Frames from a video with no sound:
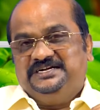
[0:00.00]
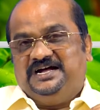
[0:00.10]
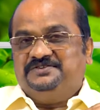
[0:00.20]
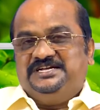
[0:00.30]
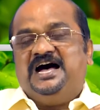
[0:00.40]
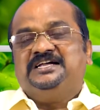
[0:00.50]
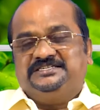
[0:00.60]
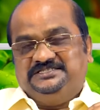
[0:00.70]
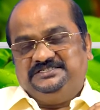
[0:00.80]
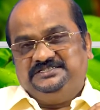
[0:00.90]
அவர் யார்
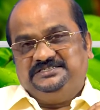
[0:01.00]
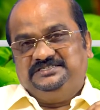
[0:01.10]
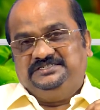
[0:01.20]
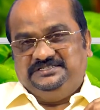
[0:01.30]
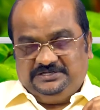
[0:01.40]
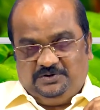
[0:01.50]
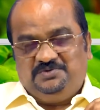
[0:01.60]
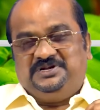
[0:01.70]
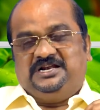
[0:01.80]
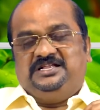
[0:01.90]
இந்த
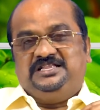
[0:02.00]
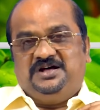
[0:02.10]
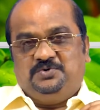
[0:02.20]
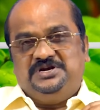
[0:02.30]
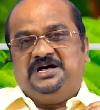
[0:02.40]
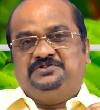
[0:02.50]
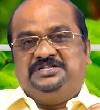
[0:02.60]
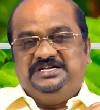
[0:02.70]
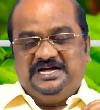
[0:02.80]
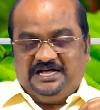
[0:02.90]
ரோமரில் தான் ஒன்றாவது
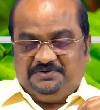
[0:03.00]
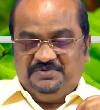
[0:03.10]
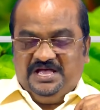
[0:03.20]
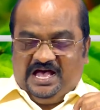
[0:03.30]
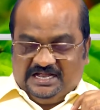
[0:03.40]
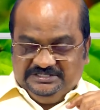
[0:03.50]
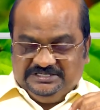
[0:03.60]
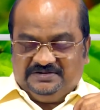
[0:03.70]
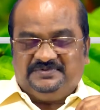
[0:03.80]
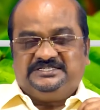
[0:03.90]
அதிகாரம்
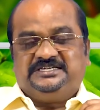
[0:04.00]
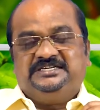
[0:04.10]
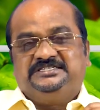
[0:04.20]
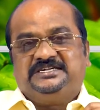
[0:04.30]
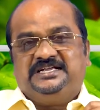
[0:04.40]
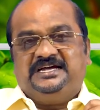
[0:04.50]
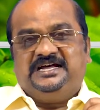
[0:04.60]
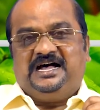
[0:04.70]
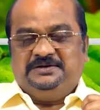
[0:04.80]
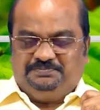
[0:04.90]
அஞ்சாம் வசனத்தில்
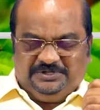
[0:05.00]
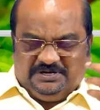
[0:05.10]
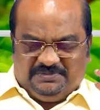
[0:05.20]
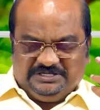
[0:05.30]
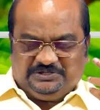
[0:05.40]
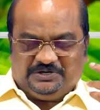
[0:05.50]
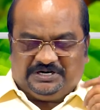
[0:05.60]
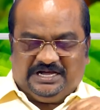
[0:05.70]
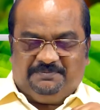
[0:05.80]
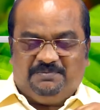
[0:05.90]
அற்புதமாக
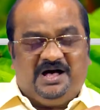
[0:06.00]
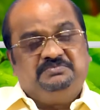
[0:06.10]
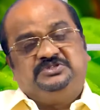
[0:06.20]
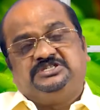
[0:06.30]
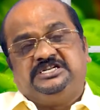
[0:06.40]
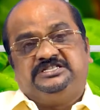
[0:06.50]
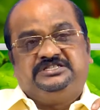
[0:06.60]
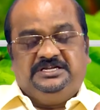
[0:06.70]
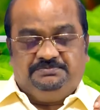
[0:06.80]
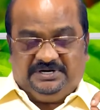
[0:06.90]
சொல்கிறான்
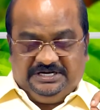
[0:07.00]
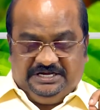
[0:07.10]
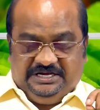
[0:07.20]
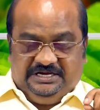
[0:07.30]
மாம்சத்தின்படி